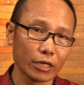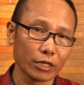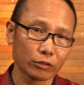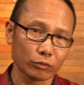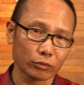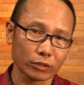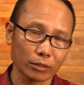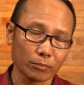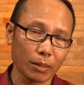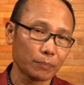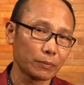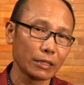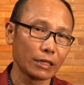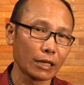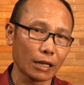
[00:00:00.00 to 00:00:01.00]
Yesus
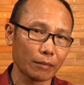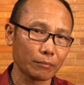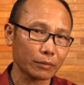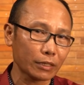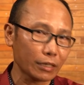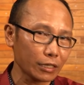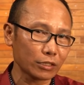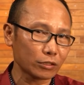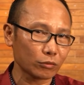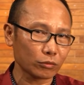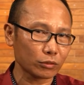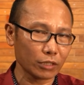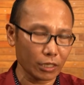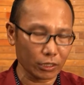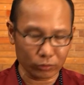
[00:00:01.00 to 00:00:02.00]
sebab di dalam
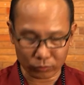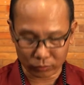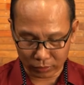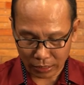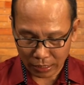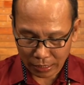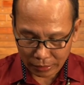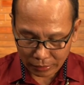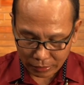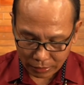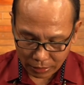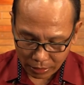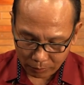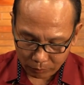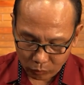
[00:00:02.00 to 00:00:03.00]
Kristus Yesus, di
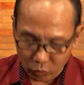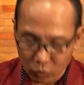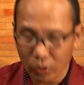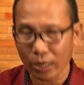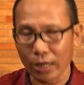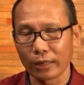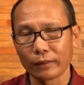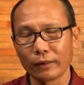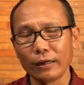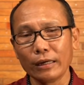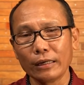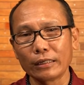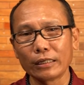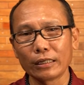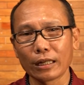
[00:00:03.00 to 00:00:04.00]
dalam Tuhan,
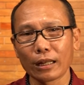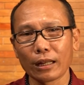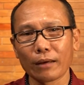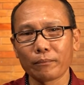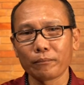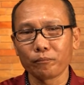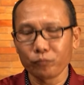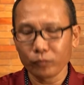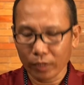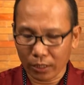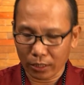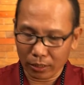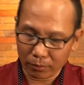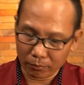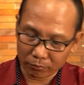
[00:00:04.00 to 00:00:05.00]
di dalam
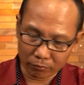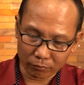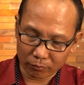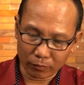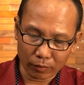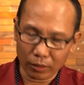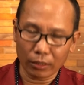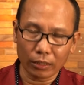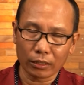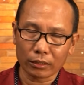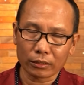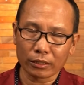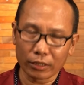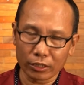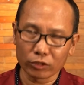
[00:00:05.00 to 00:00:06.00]
um,
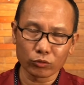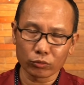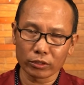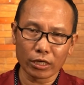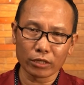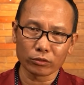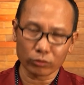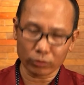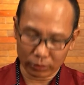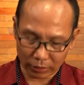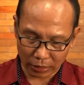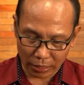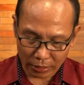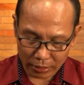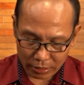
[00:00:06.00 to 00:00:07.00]
Kristus Yesus
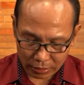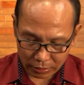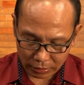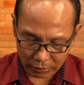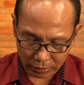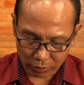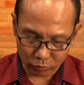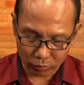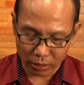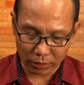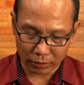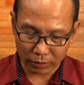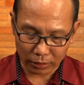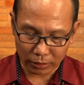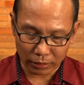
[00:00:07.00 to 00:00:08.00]
tadi kita sudah
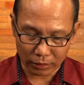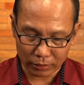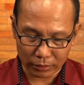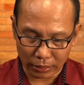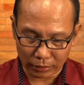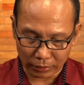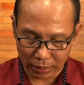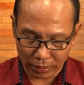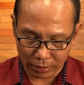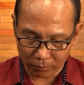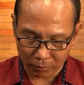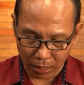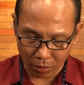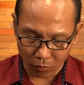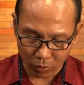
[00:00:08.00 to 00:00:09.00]
uh,
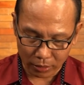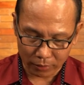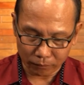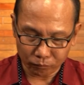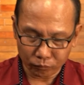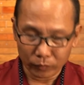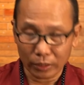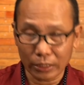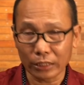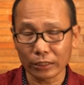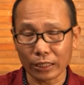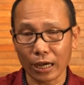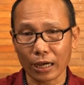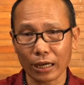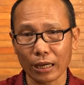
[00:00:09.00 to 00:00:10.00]
nyatakan bahwa
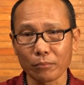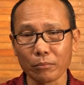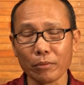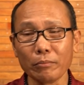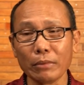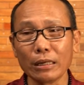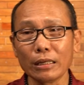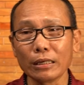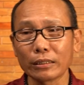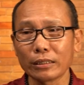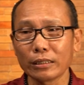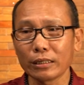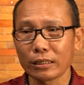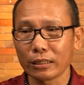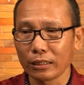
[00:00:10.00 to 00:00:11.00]
kita akan
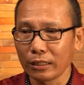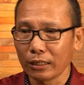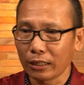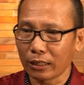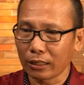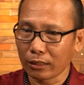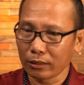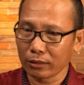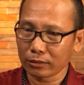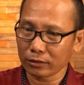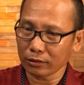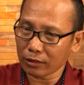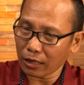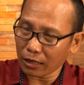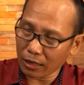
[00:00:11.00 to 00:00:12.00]
memiliki uh,
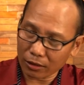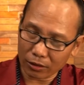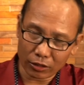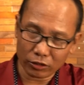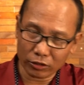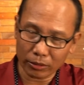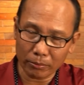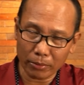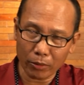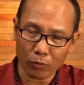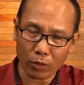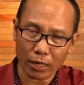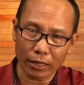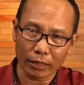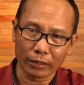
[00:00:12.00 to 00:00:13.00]
segala
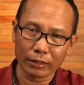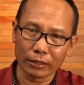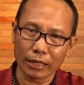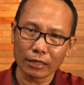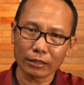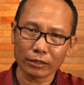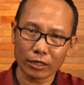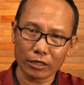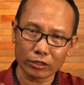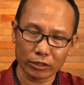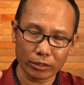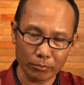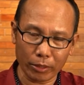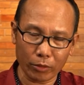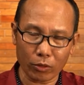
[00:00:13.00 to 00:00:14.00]
keistimewaan dan
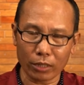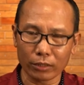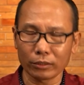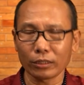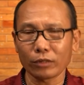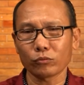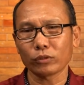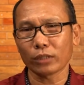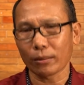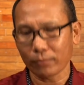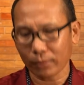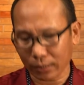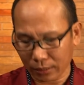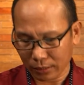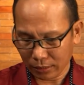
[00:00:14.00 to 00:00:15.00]
keistimewaan
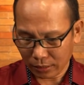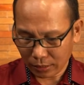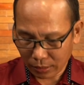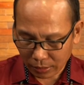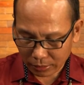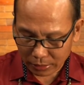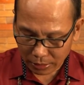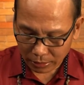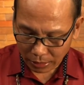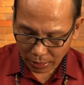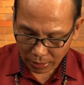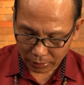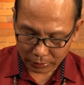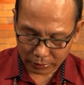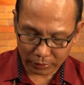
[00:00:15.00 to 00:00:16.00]
terutama yang
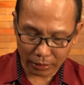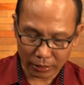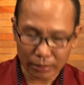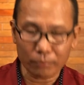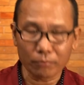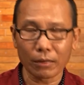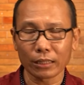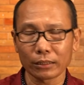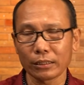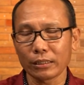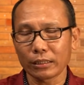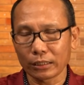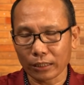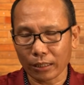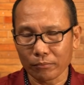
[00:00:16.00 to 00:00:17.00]
akan kita
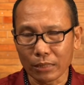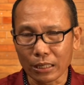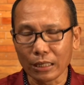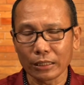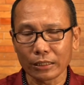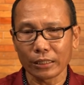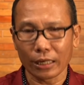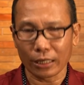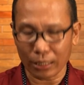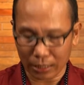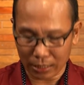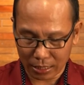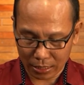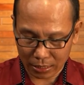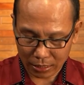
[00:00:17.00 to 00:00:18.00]
nikmati kita miliki
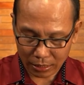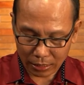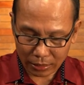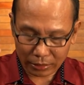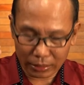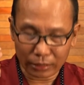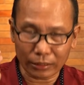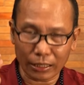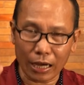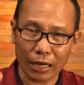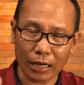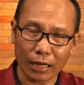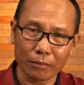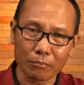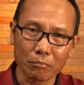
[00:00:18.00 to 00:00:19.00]
adalah kita
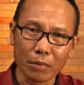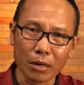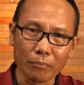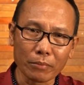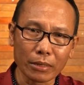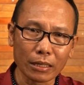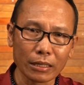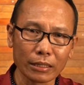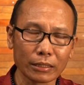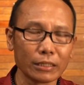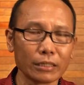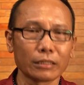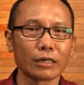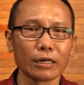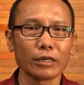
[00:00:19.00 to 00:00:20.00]
akan
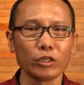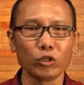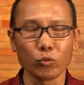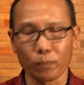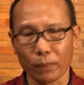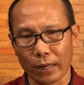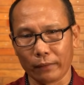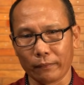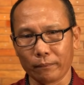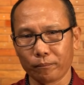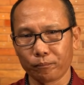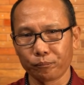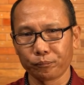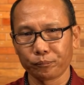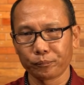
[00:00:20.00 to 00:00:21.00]
memiliki kehidupan.
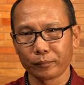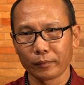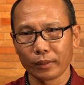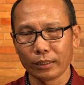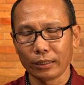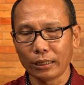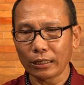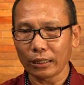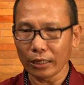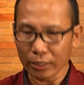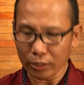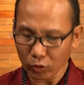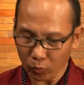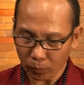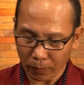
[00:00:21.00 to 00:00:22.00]

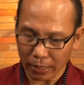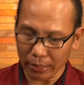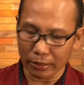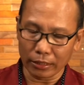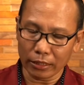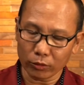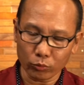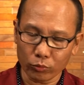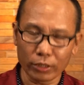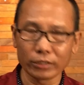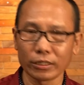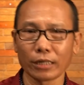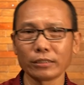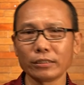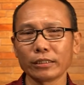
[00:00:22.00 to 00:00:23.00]
Kehidupan itu
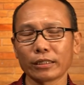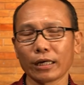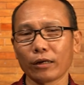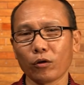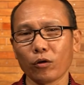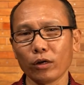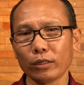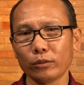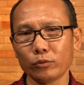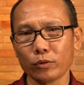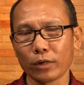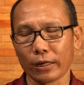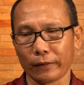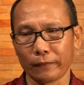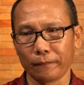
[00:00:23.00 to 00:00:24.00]
dijanjikan oleh
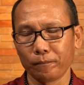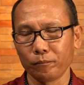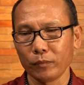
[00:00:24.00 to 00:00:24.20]
Tuhan.